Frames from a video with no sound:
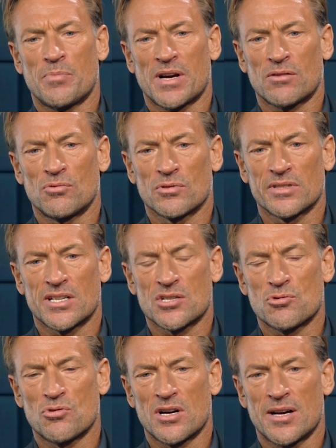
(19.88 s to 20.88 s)
le parcours
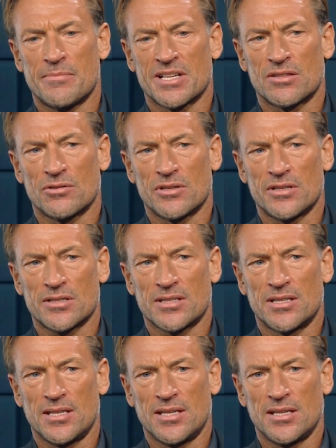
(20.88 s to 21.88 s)
d'un joueur amateur
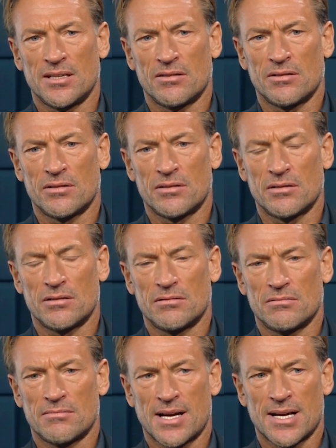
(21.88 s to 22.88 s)
qui euh,
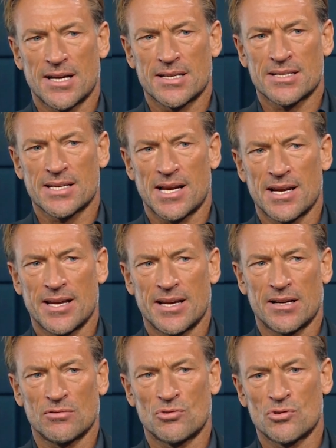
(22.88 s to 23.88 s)
a un
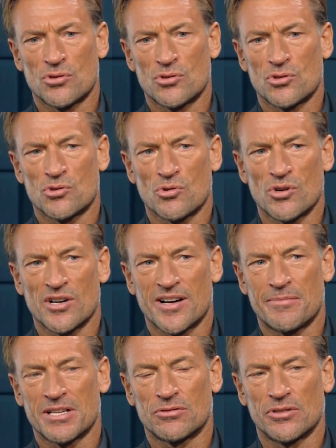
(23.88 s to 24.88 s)
salaire de joueur
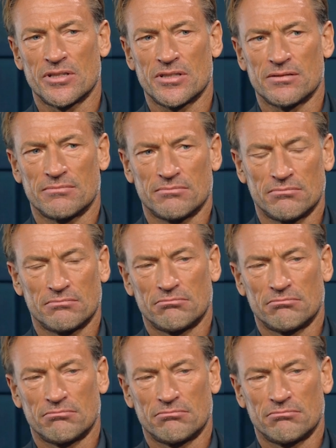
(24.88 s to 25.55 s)
amateur,